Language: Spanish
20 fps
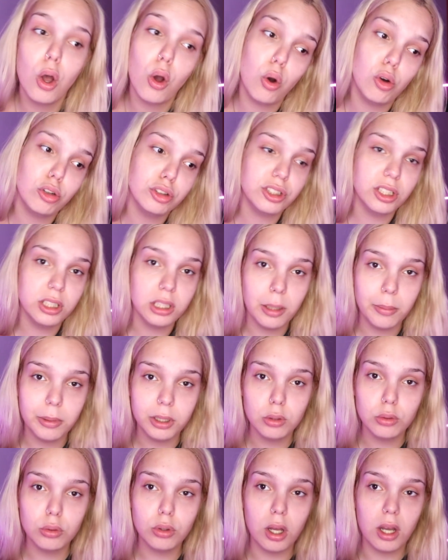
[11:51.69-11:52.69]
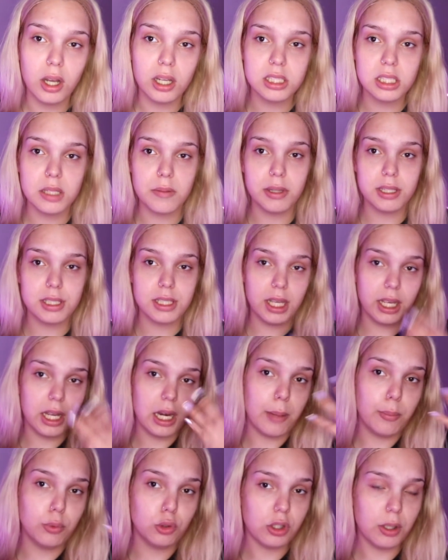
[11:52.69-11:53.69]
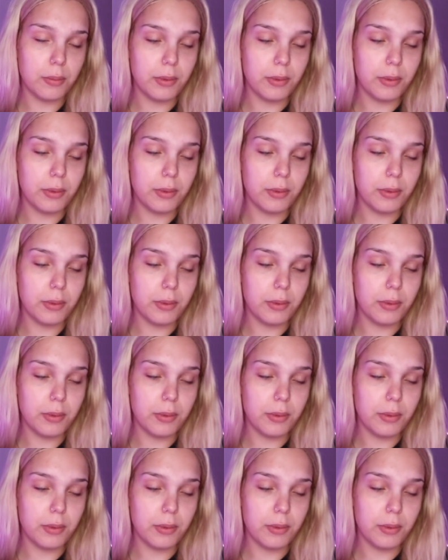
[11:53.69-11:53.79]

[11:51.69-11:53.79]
80 minutos a que se me seque la puta